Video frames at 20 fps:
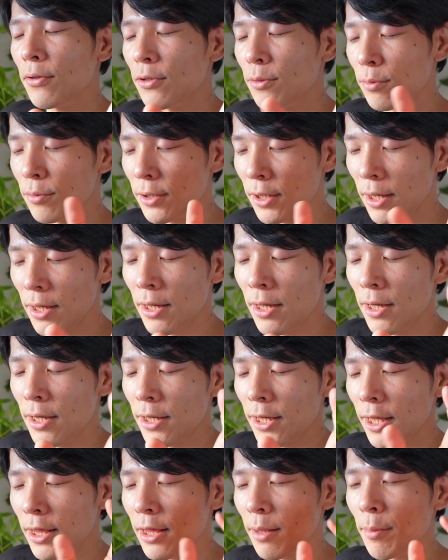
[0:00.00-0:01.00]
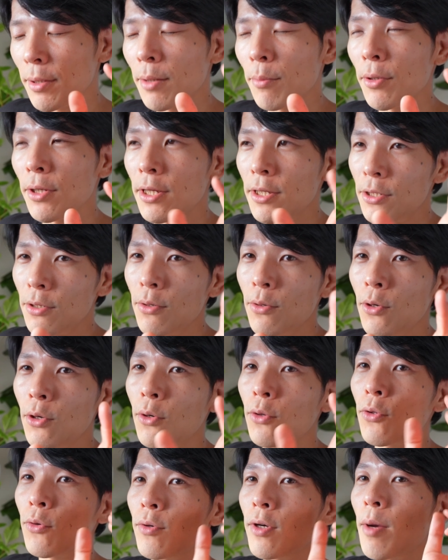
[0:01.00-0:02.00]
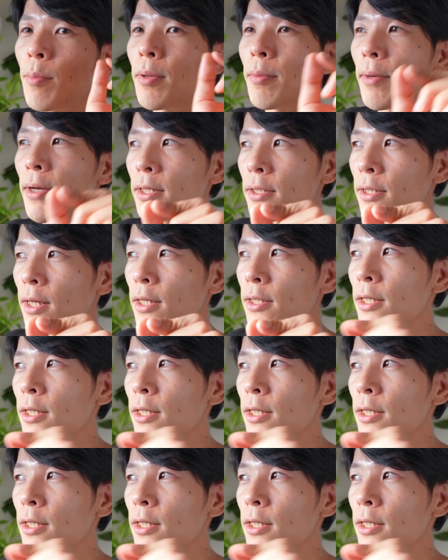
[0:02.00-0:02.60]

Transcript: 自分でやってみてもいいですよ。こういうこかびました。